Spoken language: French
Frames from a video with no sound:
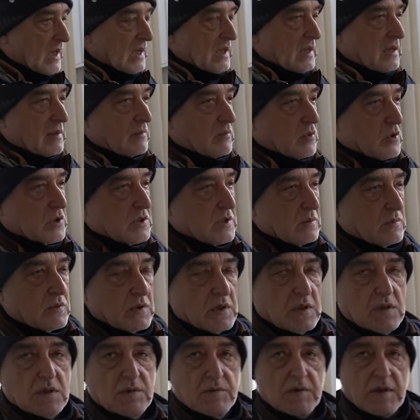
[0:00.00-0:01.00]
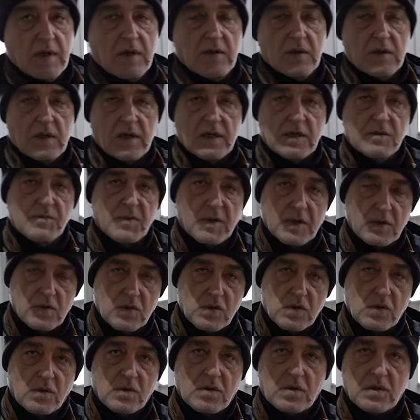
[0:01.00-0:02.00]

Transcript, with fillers: déjà fabriqué et spécialement